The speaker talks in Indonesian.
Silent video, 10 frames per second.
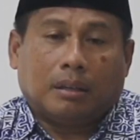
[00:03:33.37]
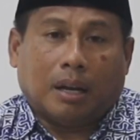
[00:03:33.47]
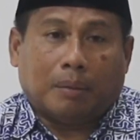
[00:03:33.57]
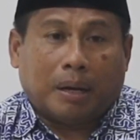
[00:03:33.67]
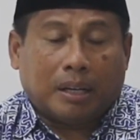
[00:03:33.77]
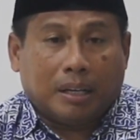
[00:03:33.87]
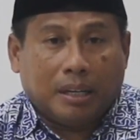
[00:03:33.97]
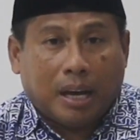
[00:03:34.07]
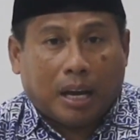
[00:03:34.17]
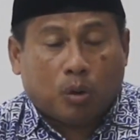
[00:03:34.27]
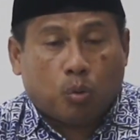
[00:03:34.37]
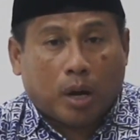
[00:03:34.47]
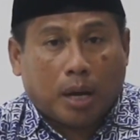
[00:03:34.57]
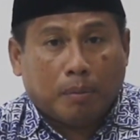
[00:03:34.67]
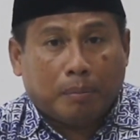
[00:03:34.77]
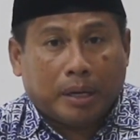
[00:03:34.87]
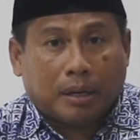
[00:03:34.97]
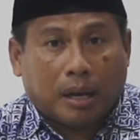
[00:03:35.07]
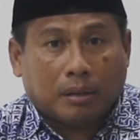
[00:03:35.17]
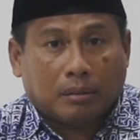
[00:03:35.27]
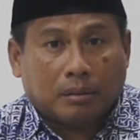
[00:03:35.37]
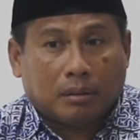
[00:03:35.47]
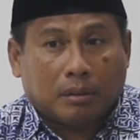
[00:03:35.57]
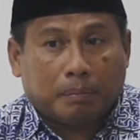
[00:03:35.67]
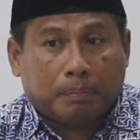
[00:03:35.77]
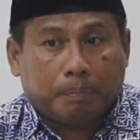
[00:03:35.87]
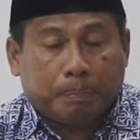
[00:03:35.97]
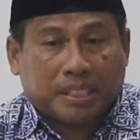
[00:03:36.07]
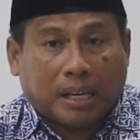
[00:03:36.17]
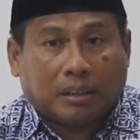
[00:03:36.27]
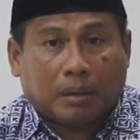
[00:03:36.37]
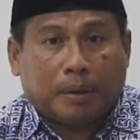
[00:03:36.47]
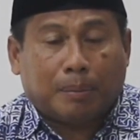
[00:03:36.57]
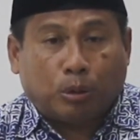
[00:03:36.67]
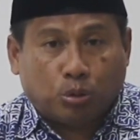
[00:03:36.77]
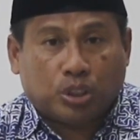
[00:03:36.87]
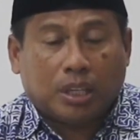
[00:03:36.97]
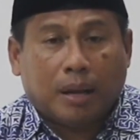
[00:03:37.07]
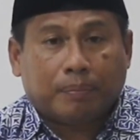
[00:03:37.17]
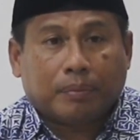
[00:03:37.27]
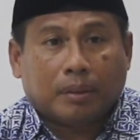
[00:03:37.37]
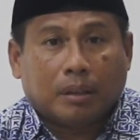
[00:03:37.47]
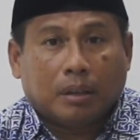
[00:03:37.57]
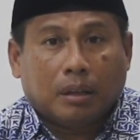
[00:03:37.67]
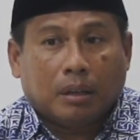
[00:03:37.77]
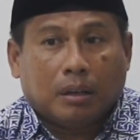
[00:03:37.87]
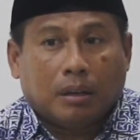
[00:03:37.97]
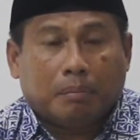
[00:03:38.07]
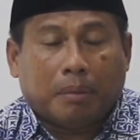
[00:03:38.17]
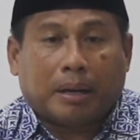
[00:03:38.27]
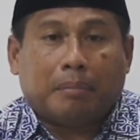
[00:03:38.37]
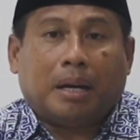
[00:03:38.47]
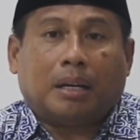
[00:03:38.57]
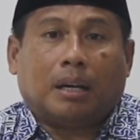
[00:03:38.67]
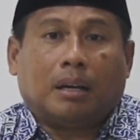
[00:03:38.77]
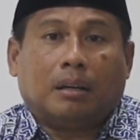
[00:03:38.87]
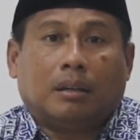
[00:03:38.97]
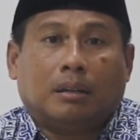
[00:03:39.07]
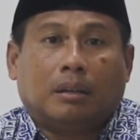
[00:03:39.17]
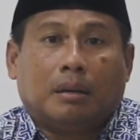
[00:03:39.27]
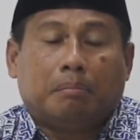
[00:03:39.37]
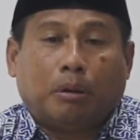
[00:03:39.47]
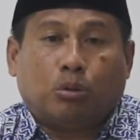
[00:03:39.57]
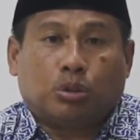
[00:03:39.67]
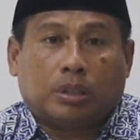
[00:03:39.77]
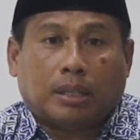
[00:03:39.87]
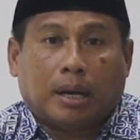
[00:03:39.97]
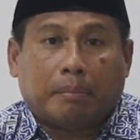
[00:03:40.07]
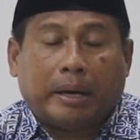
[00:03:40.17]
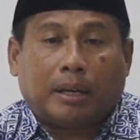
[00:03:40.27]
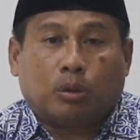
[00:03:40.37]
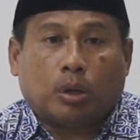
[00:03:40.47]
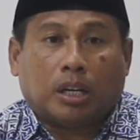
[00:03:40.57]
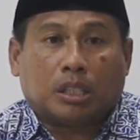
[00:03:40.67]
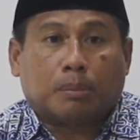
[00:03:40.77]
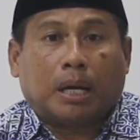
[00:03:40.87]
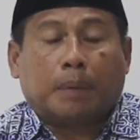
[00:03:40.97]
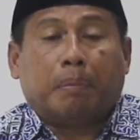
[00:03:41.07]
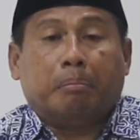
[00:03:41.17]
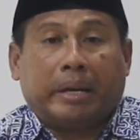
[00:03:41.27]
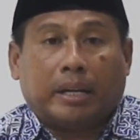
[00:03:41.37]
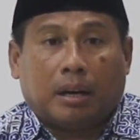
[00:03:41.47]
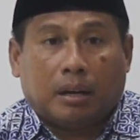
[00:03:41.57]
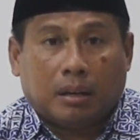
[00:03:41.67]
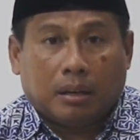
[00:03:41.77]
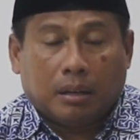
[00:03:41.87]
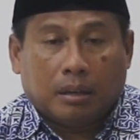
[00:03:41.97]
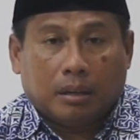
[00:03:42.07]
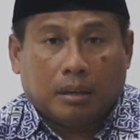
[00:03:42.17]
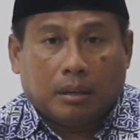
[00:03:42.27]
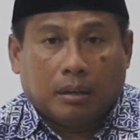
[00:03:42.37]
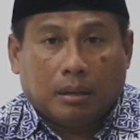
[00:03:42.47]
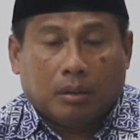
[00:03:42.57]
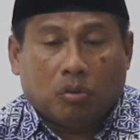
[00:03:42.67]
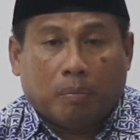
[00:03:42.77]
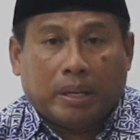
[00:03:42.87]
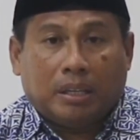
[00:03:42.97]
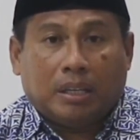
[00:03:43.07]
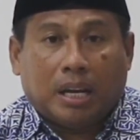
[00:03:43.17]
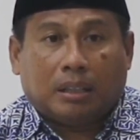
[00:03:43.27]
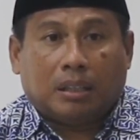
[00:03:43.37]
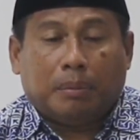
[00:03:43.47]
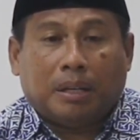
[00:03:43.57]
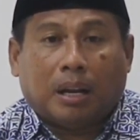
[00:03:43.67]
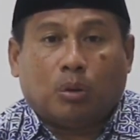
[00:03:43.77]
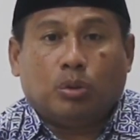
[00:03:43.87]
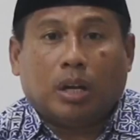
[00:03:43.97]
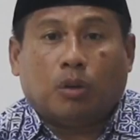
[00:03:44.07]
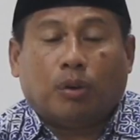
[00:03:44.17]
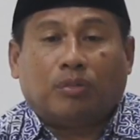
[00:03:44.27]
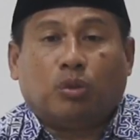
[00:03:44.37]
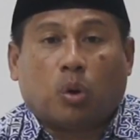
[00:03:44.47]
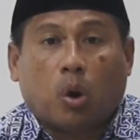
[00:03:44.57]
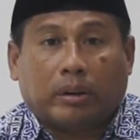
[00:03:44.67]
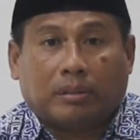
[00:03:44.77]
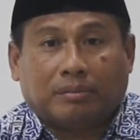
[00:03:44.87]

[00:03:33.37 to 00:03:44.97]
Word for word: Dalam hal ini Al-Qur'an memberikan pesan kepada manusia bagaimana manusia yang baik itu adalah sebagai pembeda. Wabayyinati minal huda wal furqan.